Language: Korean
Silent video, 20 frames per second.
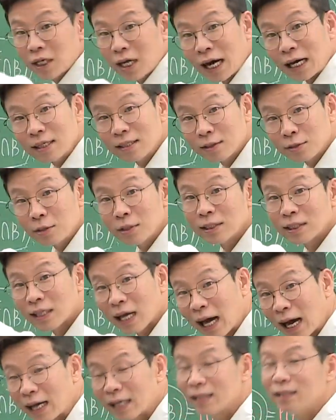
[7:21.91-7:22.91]
이 가능성이
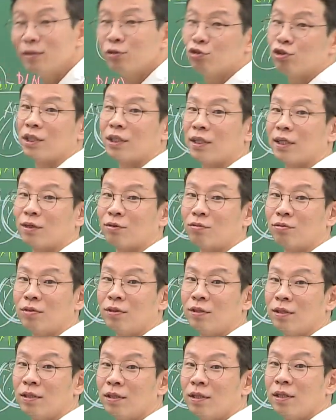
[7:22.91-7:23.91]
다를 수 있다고.
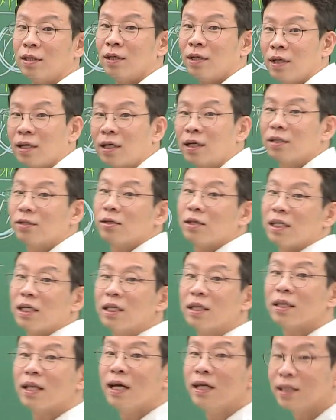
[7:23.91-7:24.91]
그래서
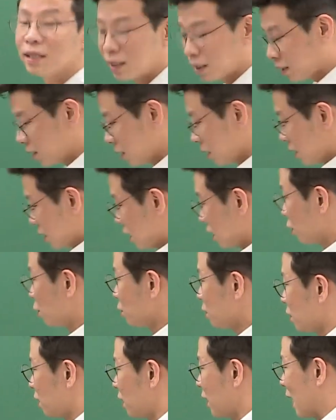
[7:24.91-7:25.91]
이때는
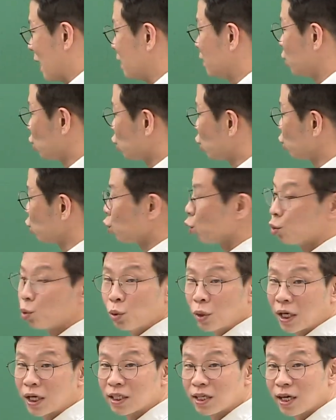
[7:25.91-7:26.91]
이것을
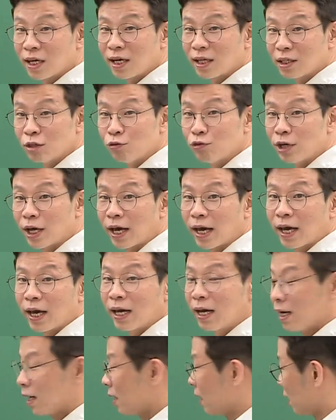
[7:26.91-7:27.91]
안정적으로 계산하기
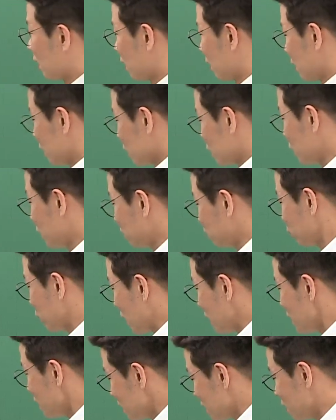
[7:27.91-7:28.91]
위해
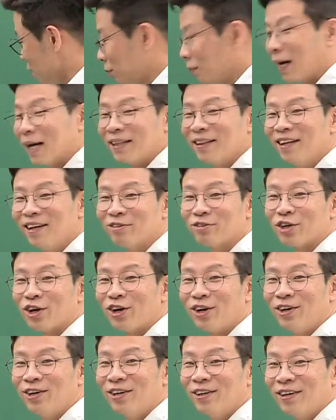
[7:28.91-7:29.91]
2분의 1 이러면 안
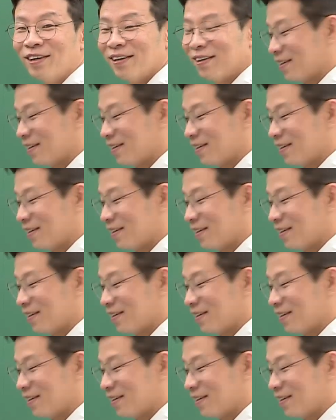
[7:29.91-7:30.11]
되고요.